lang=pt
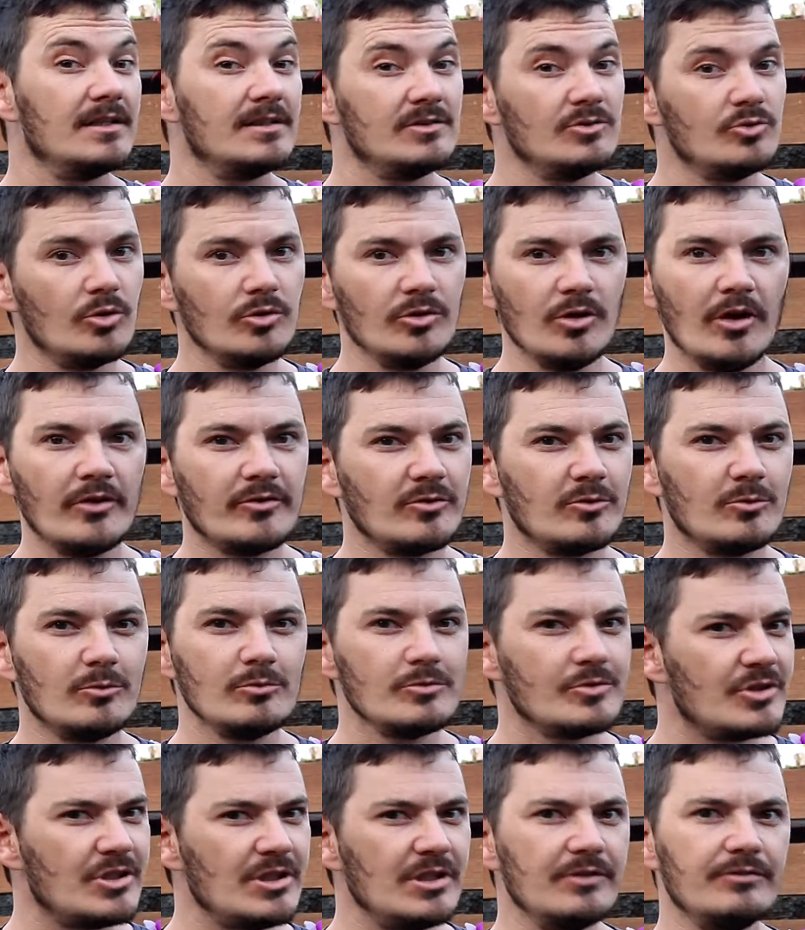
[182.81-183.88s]
No nosso
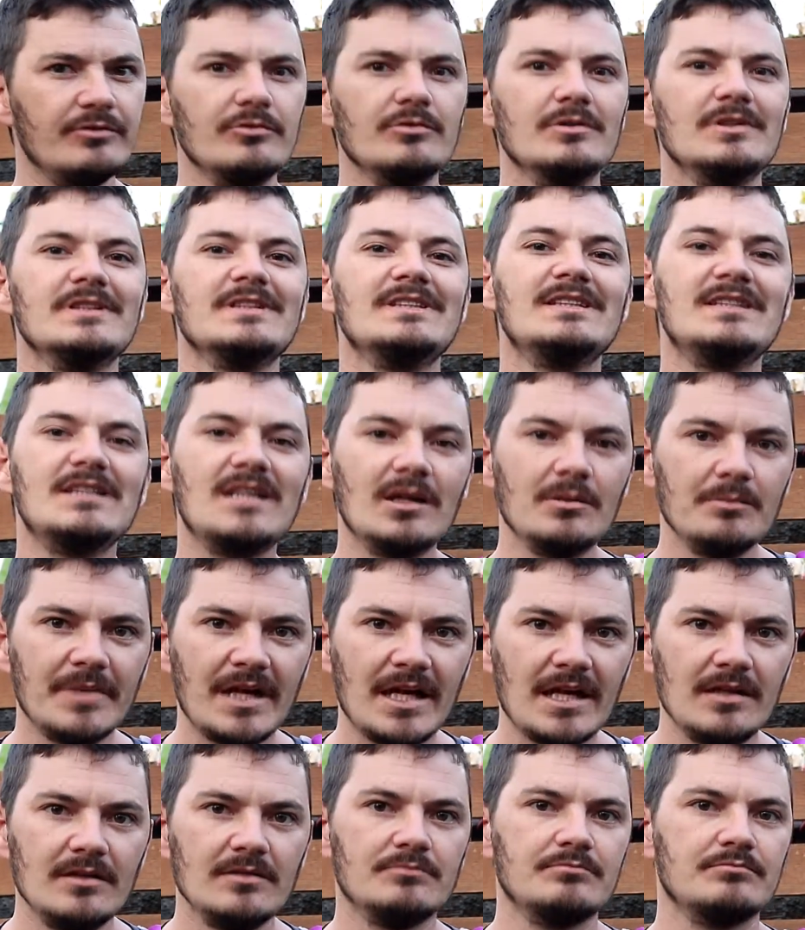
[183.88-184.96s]
cultivo
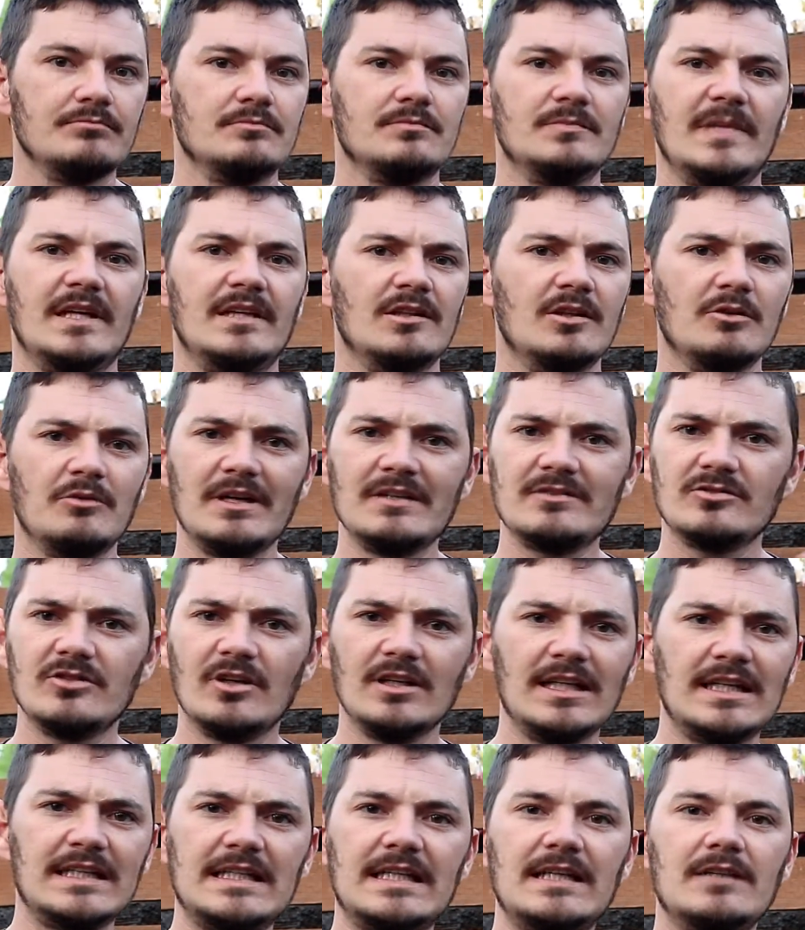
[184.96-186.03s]
também, né? não é só
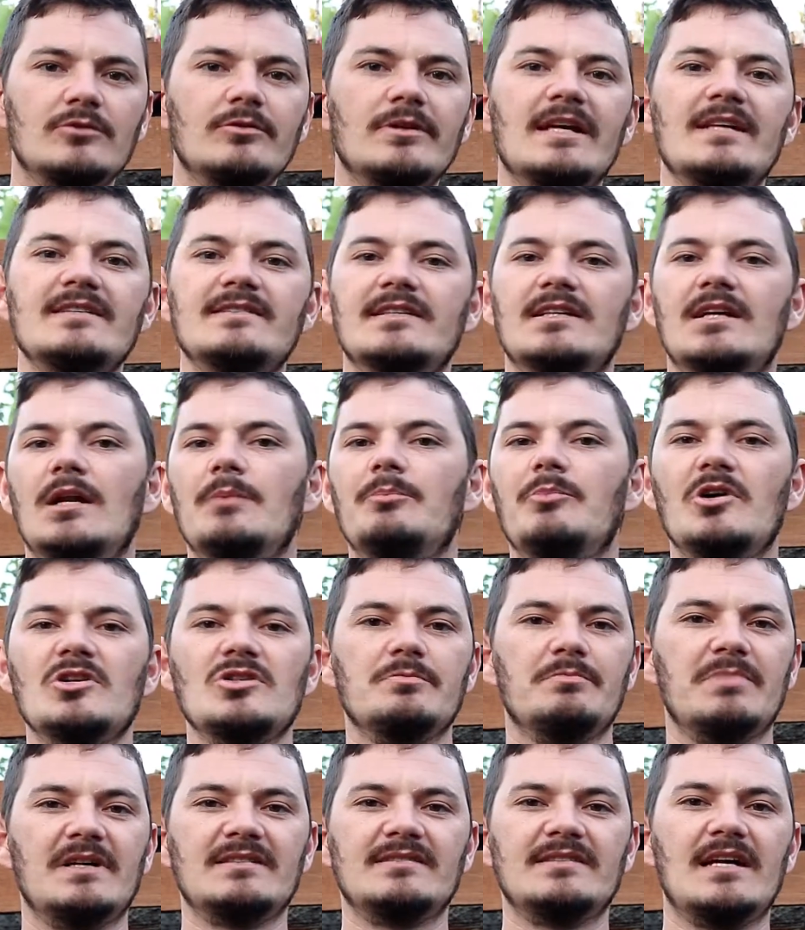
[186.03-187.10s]
lá na natureza que ela pode
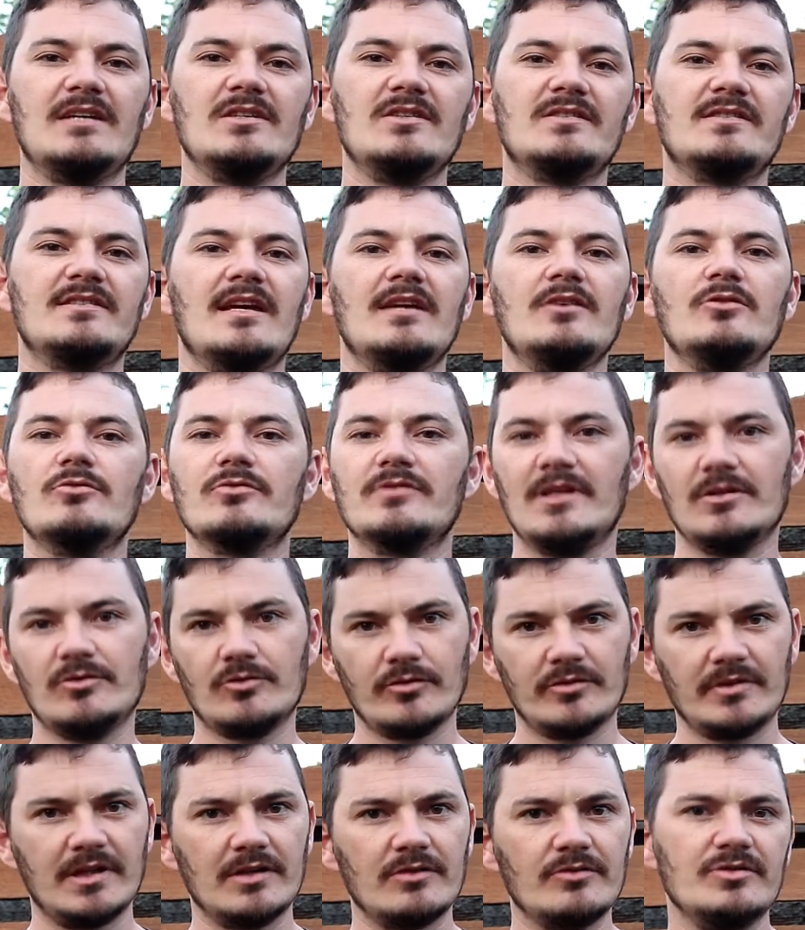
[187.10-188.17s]
passar de 100,
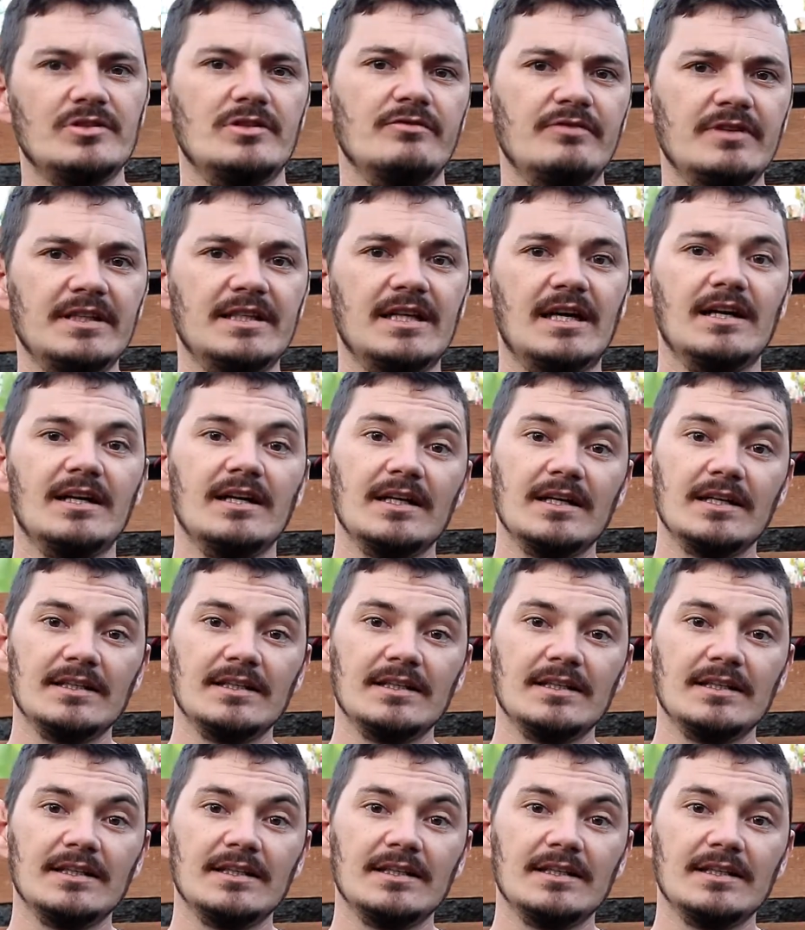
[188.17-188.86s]
200 anos de vida.